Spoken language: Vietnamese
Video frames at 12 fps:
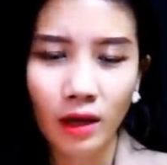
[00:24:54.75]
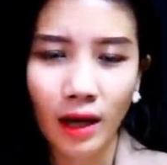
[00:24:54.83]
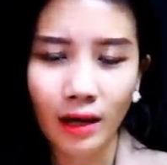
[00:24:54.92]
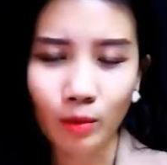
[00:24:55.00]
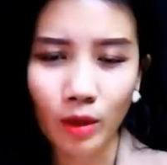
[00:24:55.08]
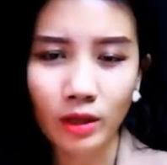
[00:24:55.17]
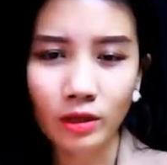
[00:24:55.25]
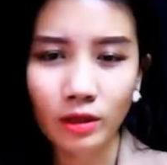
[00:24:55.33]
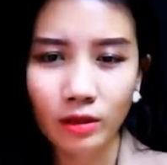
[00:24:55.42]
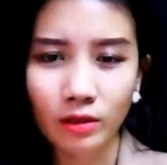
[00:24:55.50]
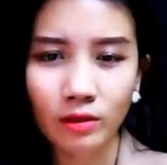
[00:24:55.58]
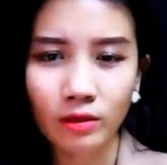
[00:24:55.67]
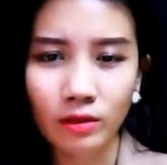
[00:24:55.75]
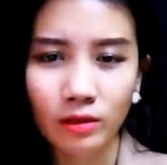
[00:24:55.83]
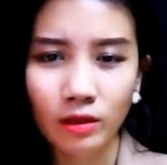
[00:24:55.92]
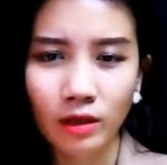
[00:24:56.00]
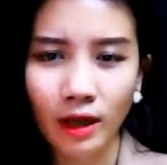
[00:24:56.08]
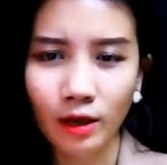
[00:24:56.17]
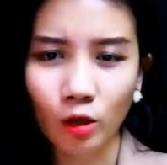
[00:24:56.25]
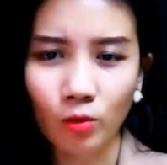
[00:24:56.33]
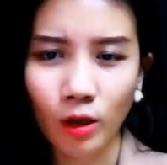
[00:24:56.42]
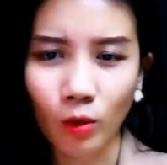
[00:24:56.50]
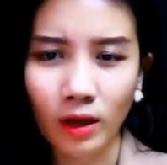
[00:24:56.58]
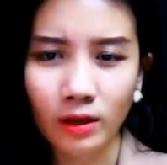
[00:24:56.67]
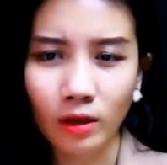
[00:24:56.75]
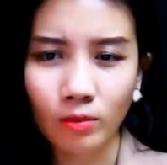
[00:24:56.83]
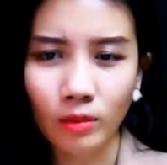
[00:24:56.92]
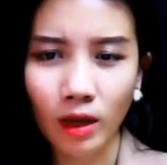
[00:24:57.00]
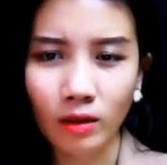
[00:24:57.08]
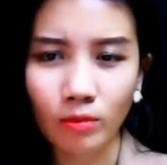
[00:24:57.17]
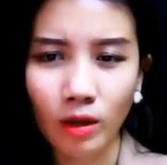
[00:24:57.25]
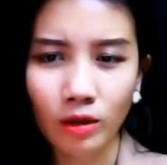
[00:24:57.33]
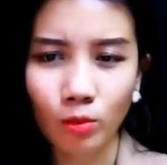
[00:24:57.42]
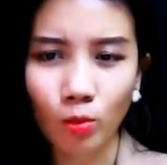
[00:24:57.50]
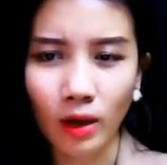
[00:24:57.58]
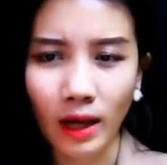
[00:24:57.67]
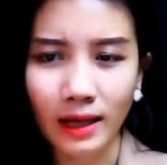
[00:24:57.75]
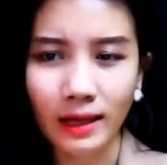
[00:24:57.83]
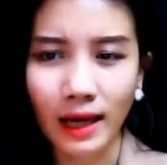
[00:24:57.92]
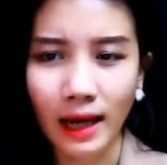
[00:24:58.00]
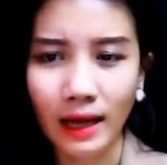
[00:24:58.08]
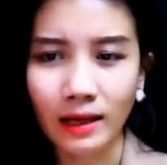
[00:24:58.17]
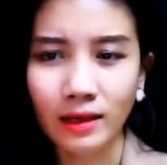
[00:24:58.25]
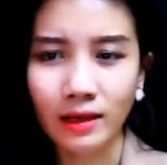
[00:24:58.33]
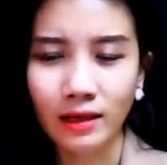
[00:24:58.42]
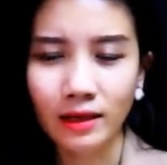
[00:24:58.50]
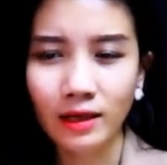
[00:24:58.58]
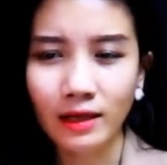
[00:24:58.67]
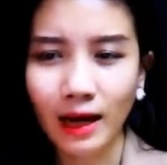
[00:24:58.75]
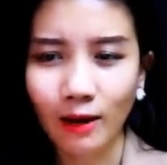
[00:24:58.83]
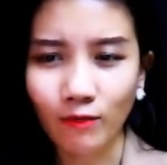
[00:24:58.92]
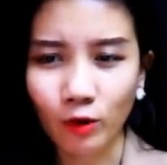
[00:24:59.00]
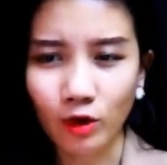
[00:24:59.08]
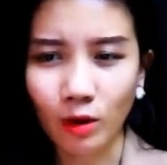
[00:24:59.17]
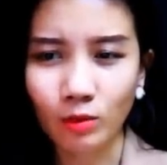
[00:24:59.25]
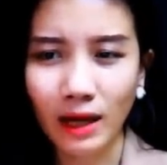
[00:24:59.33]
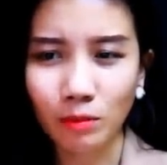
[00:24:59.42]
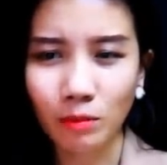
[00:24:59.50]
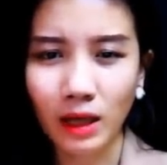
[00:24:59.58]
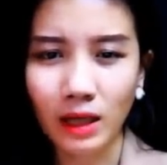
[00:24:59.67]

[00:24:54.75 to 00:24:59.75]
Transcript: Anh biết chứ, nhưng lại không hề quan tâm đến bất cứ một ai cả. Đi thẳng vào trong thang